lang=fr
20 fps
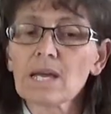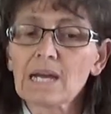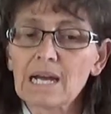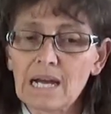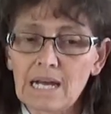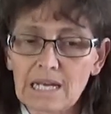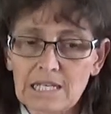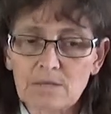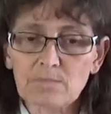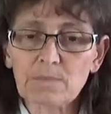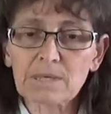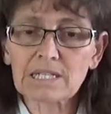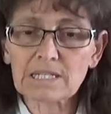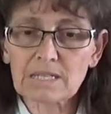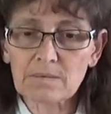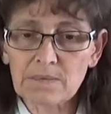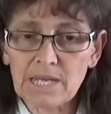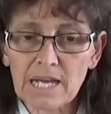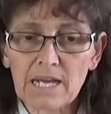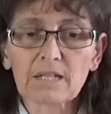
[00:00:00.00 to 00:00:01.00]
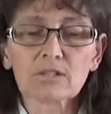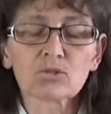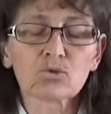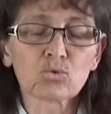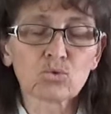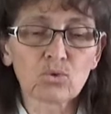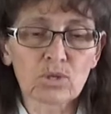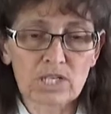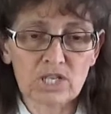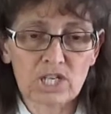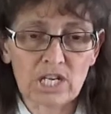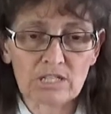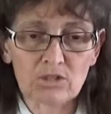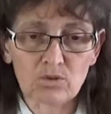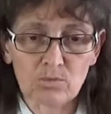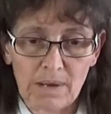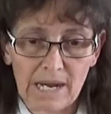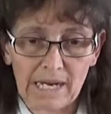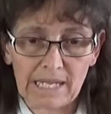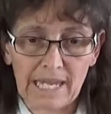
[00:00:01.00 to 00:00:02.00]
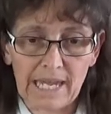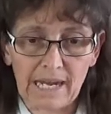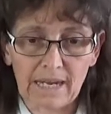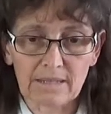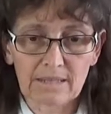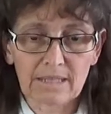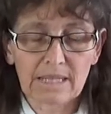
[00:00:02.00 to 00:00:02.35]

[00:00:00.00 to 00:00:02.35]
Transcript: respectez bien tous les gestes barrières